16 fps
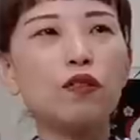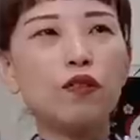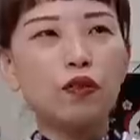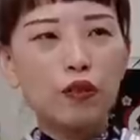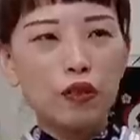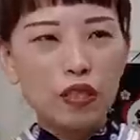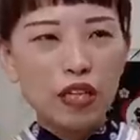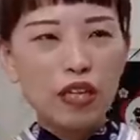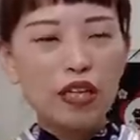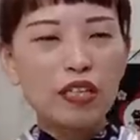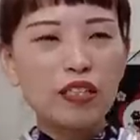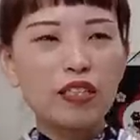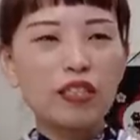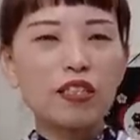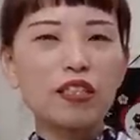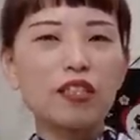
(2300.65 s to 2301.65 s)
研いで
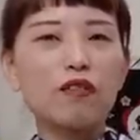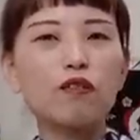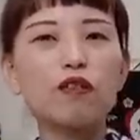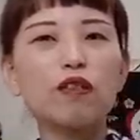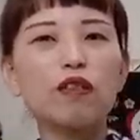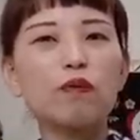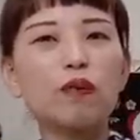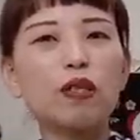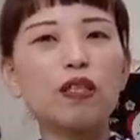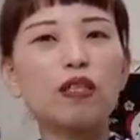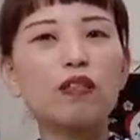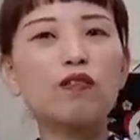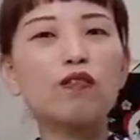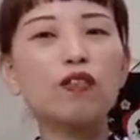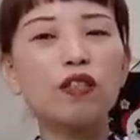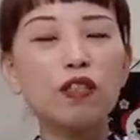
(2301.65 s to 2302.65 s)
仕立て直してもらっ
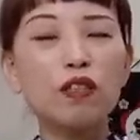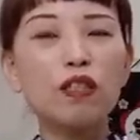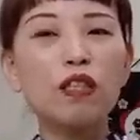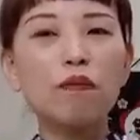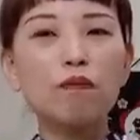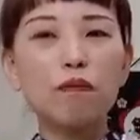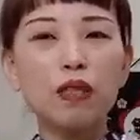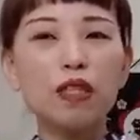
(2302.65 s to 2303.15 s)
た時に完